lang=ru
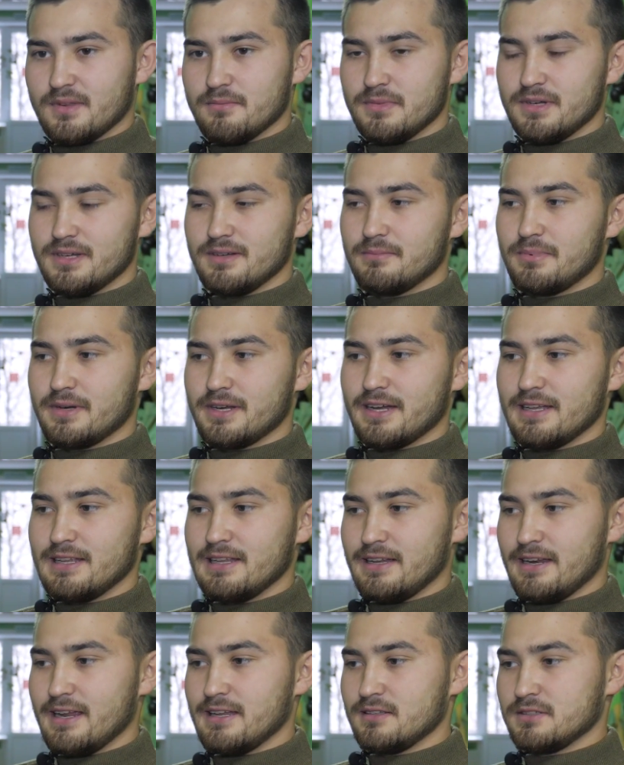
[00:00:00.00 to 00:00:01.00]
Мы
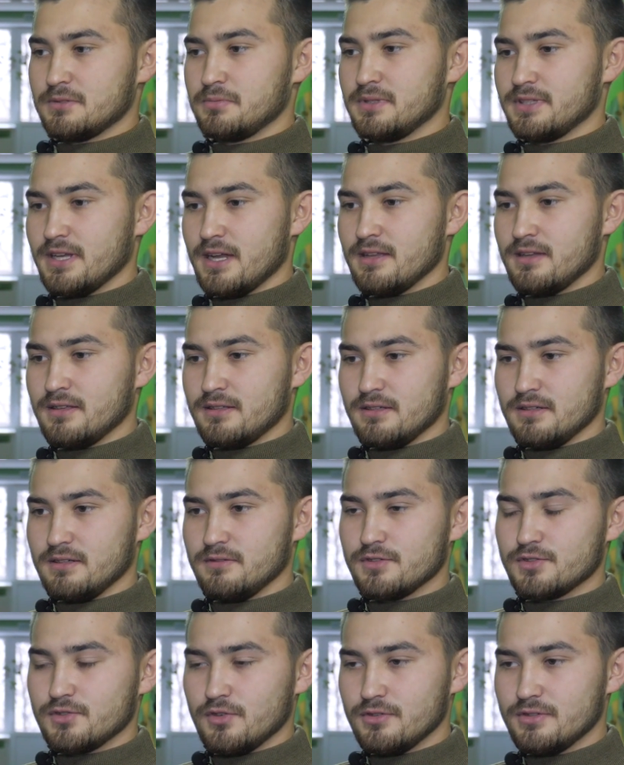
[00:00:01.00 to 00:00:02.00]
проходили ряд испытаний. Это
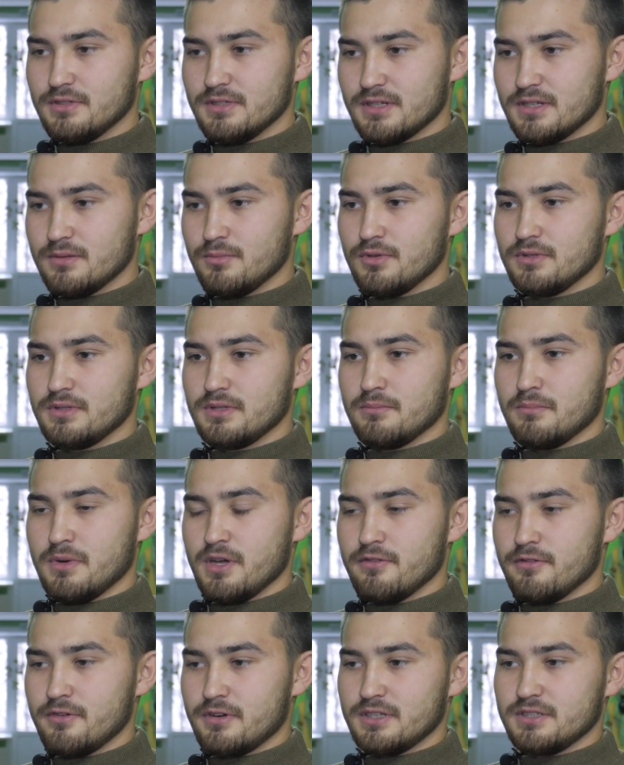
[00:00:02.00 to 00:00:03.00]
высотные работы,
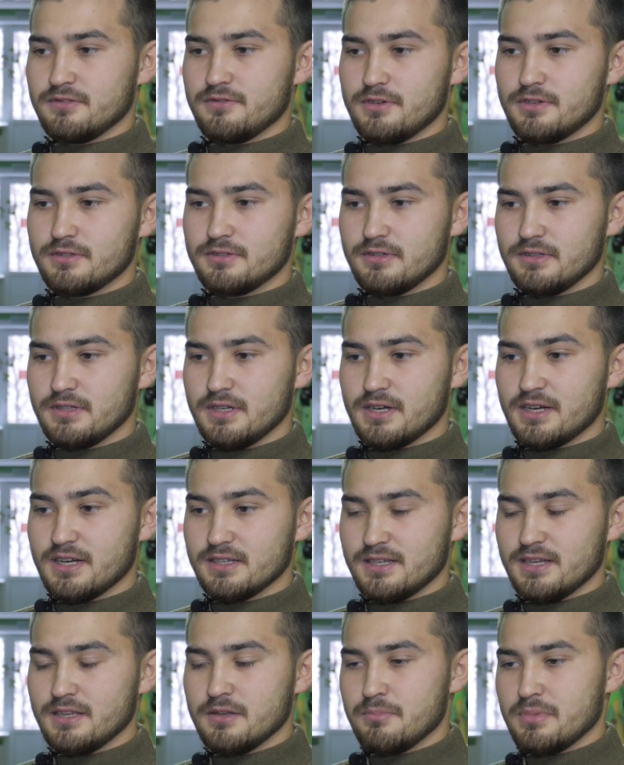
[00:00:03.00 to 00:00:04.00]
боевое развертывание,
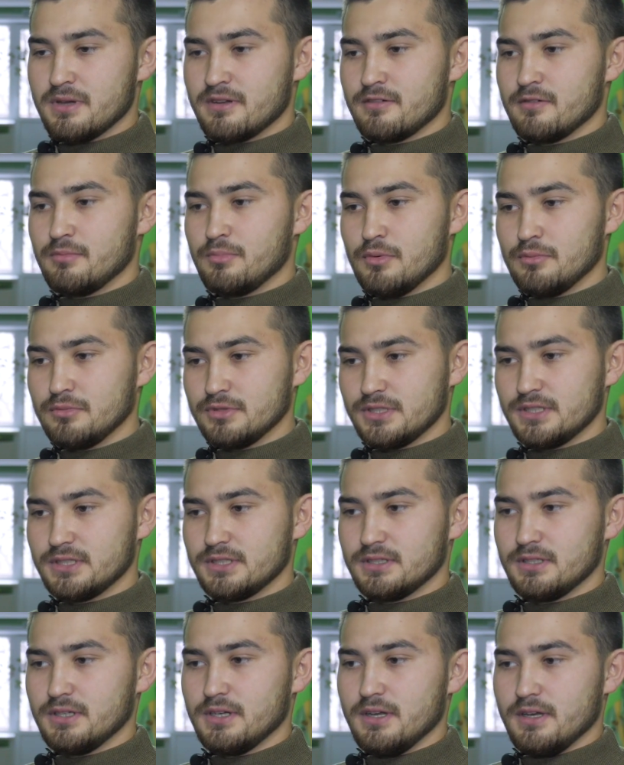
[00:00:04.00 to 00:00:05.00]
оказание первой
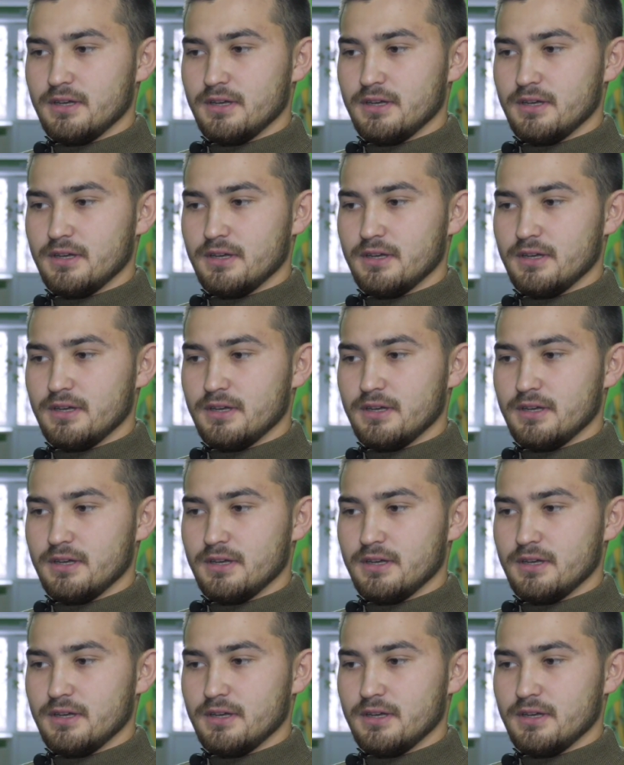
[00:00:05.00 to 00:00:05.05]
помощи.